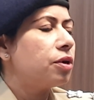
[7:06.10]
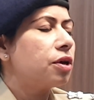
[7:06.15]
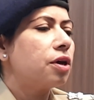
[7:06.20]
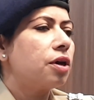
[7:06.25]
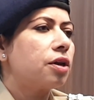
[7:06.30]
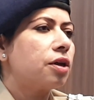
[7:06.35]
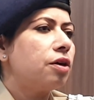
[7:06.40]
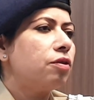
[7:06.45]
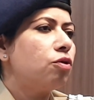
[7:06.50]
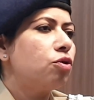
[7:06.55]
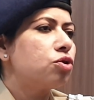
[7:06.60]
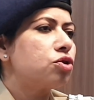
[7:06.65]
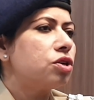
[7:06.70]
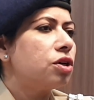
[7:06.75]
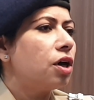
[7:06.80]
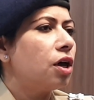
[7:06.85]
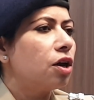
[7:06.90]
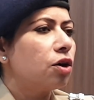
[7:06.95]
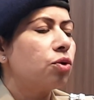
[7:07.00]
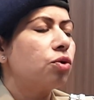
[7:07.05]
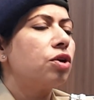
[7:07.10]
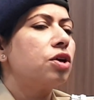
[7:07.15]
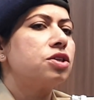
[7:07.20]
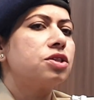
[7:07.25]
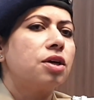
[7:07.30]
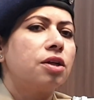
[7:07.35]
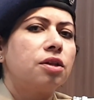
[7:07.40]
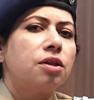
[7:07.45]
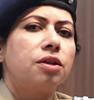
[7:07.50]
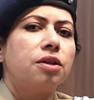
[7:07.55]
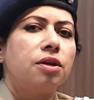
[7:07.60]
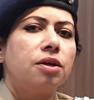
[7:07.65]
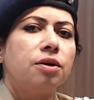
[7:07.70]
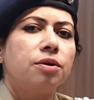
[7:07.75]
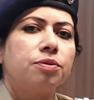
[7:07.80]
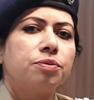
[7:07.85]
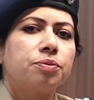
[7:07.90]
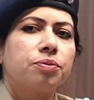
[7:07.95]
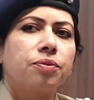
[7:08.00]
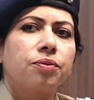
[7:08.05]
भी करके वो उससे अलग होना चाहती थी तो
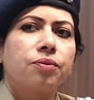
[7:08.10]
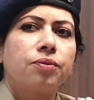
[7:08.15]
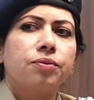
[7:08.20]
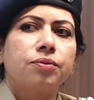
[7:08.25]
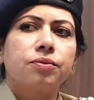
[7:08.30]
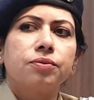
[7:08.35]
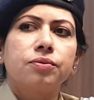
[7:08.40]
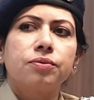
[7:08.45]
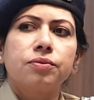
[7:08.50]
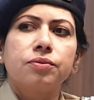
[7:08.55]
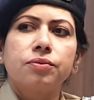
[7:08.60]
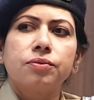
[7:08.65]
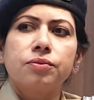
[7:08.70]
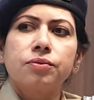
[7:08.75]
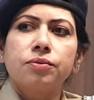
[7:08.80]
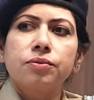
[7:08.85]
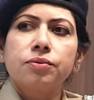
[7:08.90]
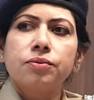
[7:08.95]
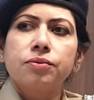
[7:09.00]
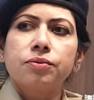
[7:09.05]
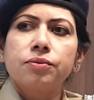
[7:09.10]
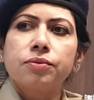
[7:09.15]
पत्नी तो